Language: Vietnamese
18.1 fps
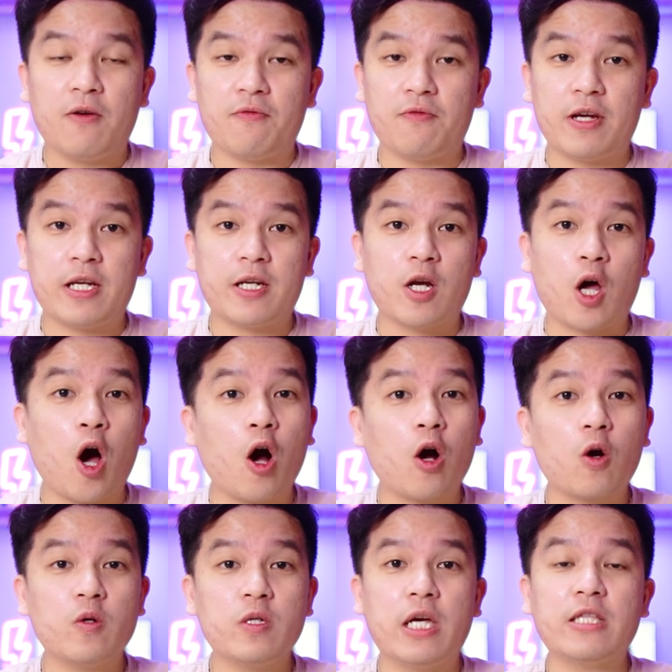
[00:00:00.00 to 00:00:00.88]
Vì
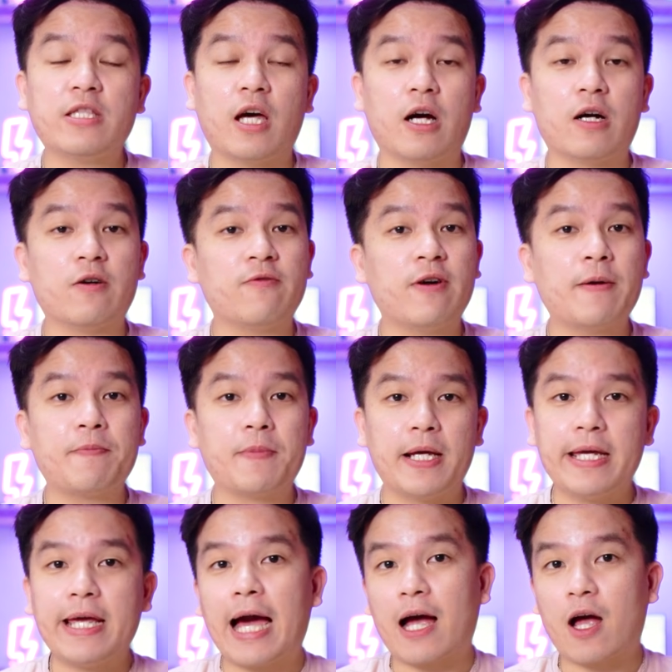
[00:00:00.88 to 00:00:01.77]
nó có giấy tờ pháp
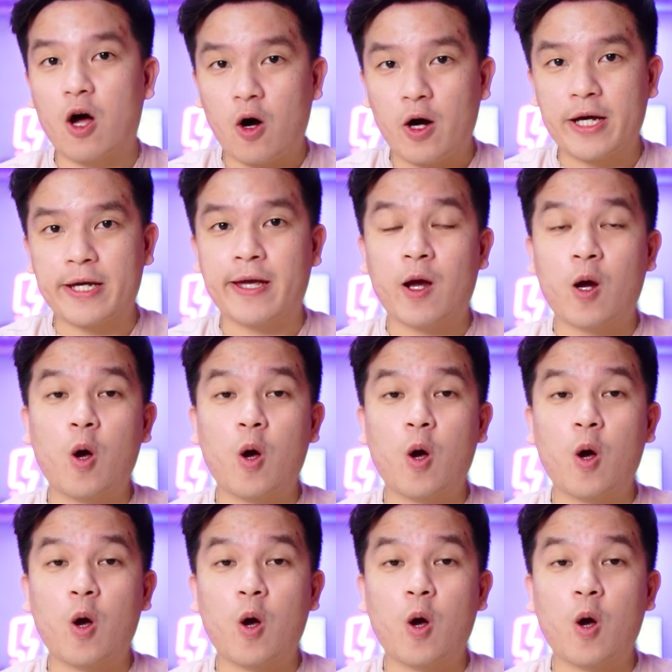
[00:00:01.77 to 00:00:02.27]
lý hẳn hoi